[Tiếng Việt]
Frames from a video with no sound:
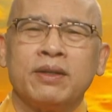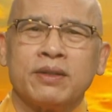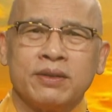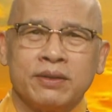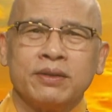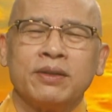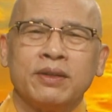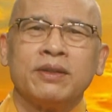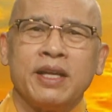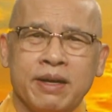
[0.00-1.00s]
sự
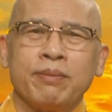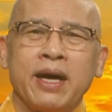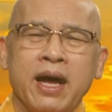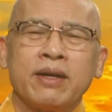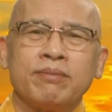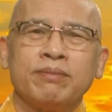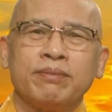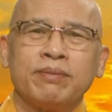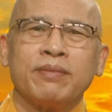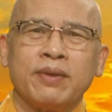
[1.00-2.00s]
thèm khát
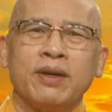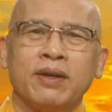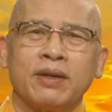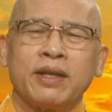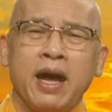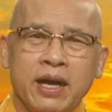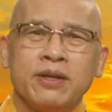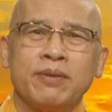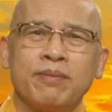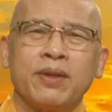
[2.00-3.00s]
à,
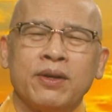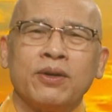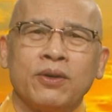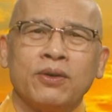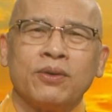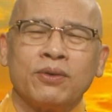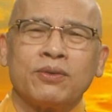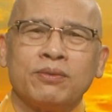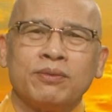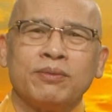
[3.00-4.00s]
cái
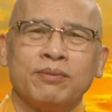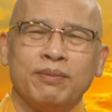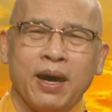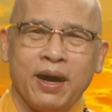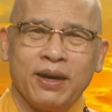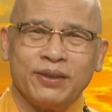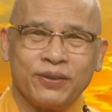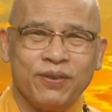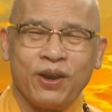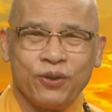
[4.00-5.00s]
mà
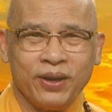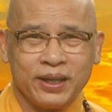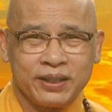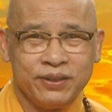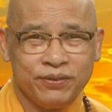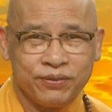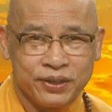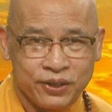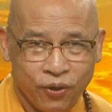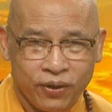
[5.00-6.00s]
Đức Phật gọi là cái
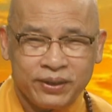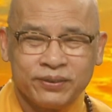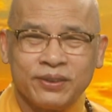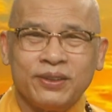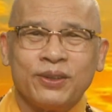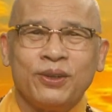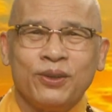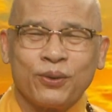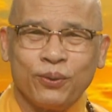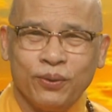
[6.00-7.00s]
vị ngọt đó,
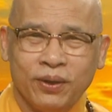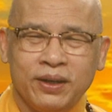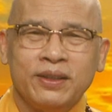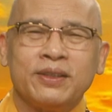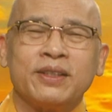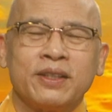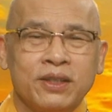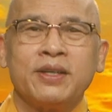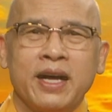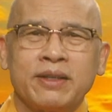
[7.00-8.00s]
của những cái
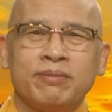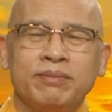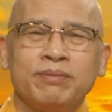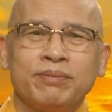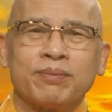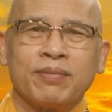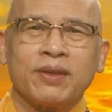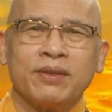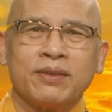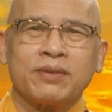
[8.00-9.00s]
thức ăn
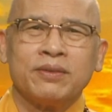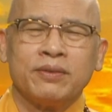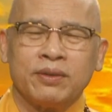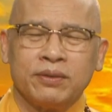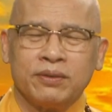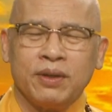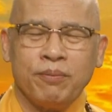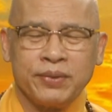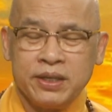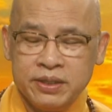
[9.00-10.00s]
đó.
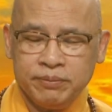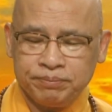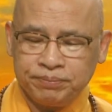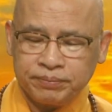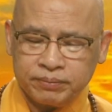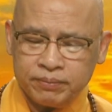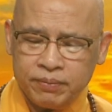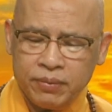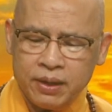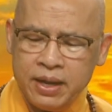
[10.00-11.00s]
thậm chí
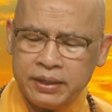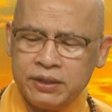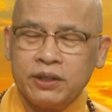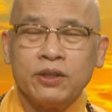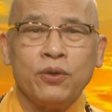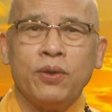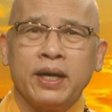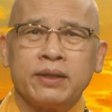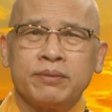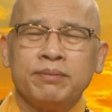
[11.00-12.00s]
ăn những cái đồ
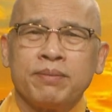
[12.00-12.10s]
ăn